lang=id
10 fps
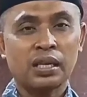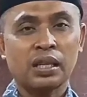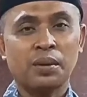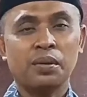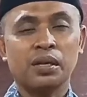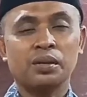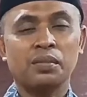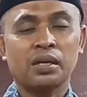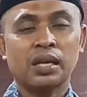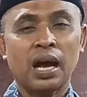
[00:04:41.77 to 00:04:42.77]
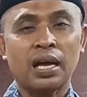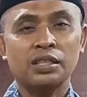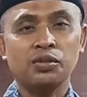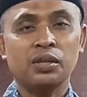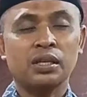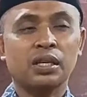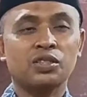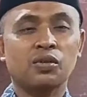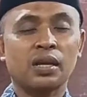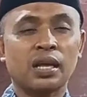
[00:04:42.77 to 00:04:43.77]
kita bertahajud, kita
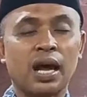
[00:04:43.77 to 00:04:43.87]
solat